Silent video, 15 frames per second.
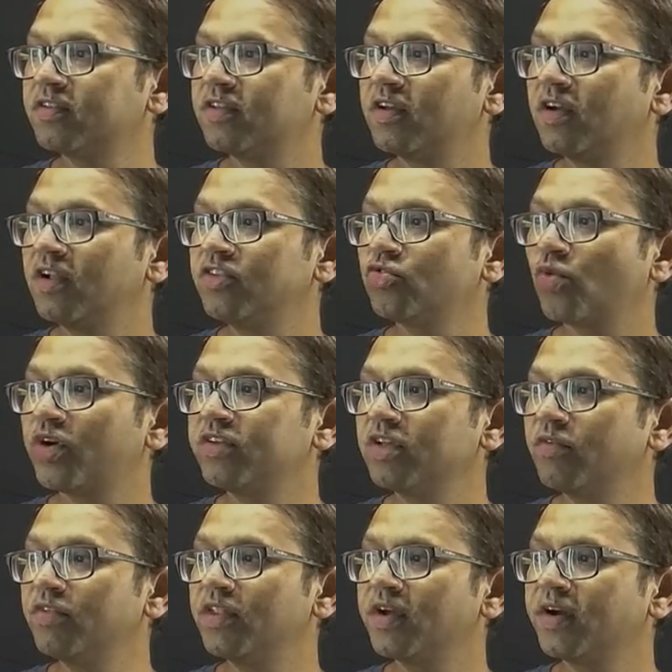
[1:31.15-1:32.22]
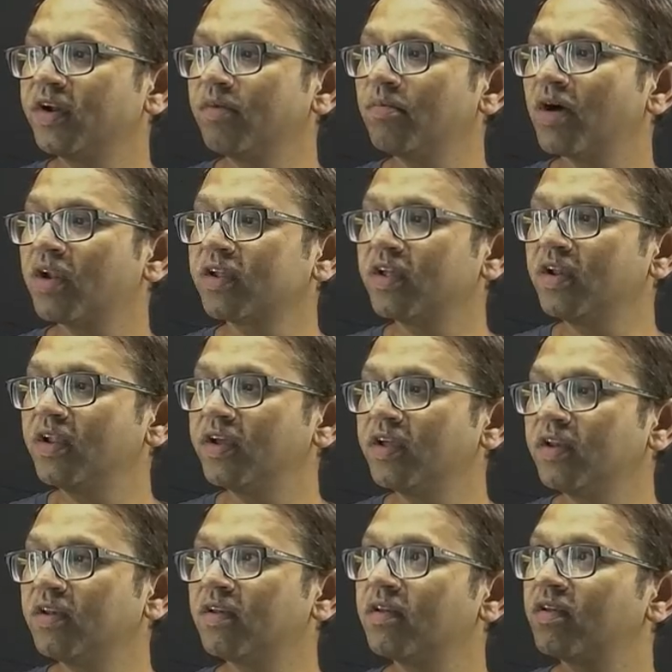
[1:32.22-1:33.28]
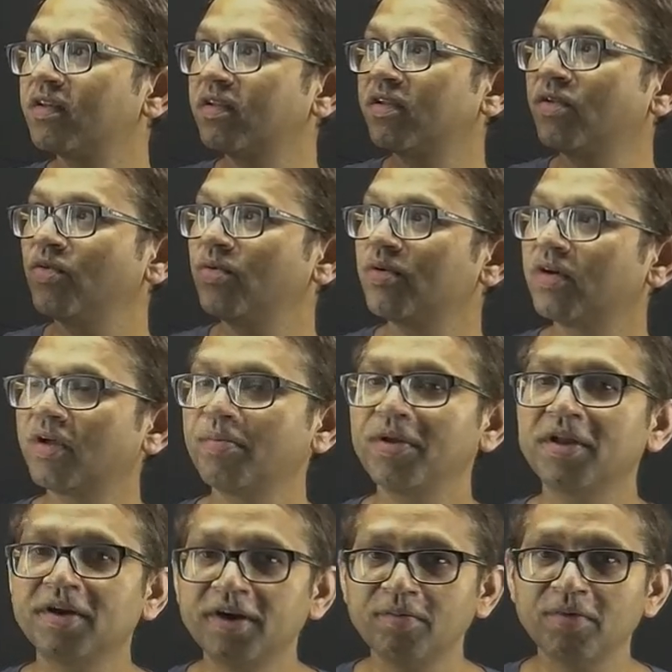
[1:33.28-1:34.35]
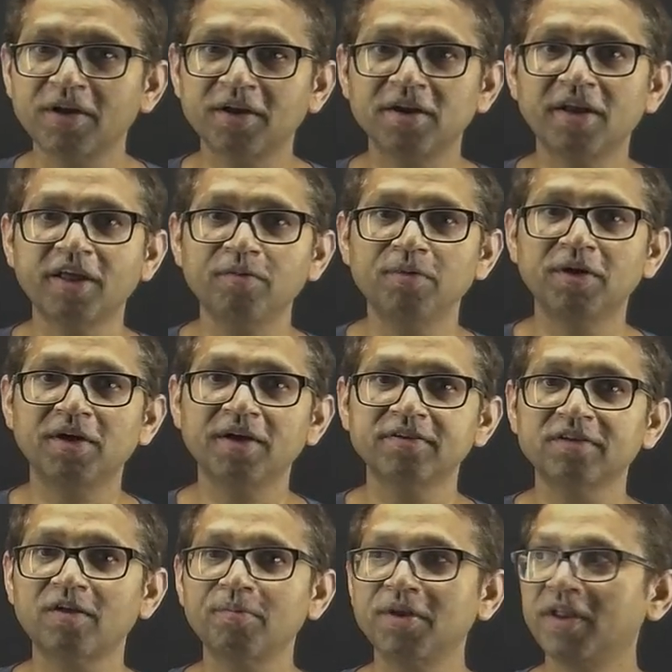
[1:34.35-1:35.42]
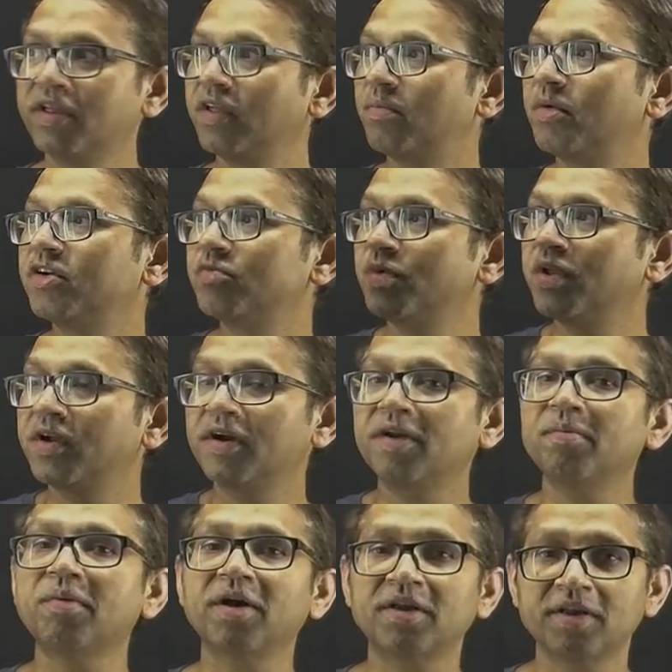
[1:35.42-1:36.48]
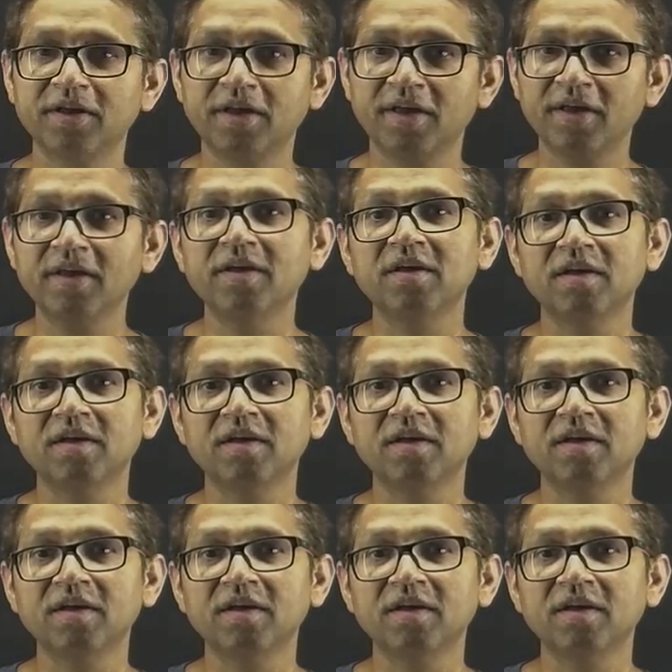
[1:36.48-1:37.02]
सिंगल चॉइस है विद नेगेटिव मार्किंग लेकिन यू नो कई बार नेगेटिव मार्किंग नहीं भी कई एग्जाम में नहीं है बिट्स में नेगेटिव मार्किंग है